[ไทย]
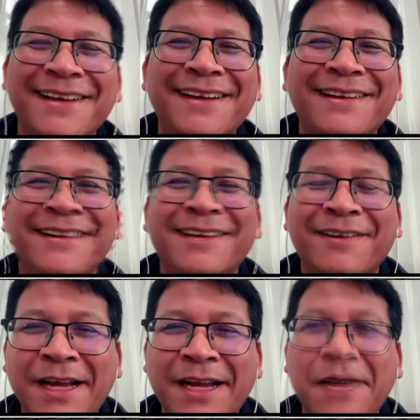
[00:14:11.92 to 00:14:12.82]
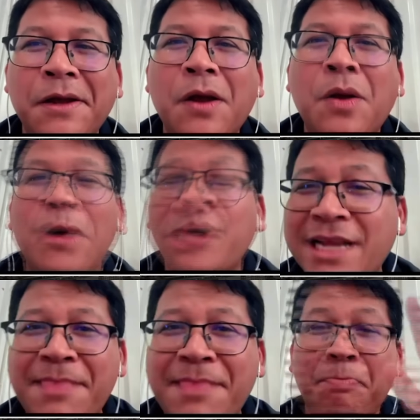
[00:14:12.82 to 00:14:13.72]
เห็นไหมเพราะฉะนั้น
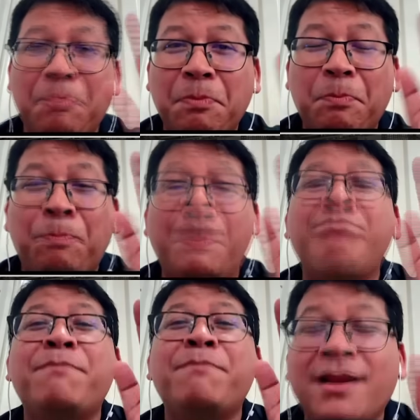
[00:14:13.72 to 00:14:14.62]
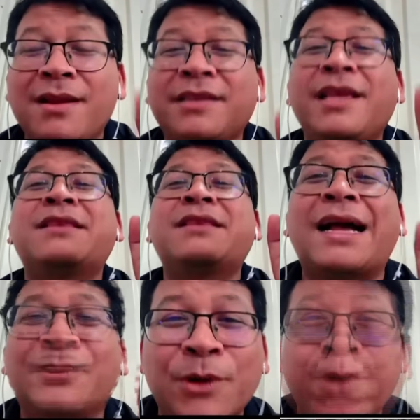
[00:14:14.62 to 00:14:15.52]
เป็นประเด็นเรื่องทิศทางธุร
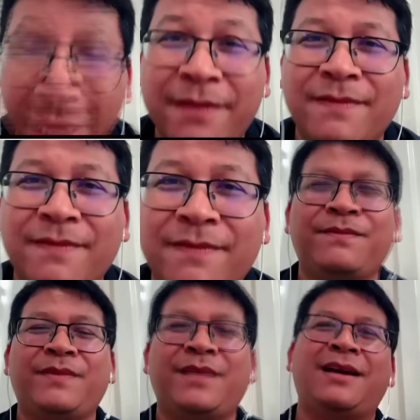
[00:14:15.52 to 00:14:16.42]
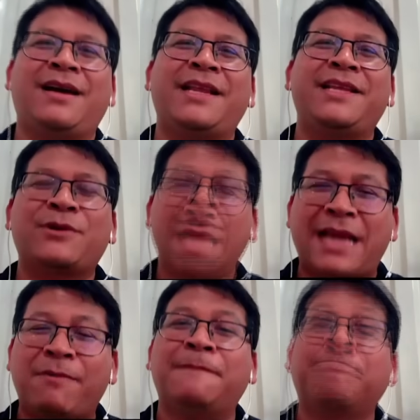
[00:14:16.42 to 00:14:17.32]
กิจอ่าอันนี้ต้องย้ำกัน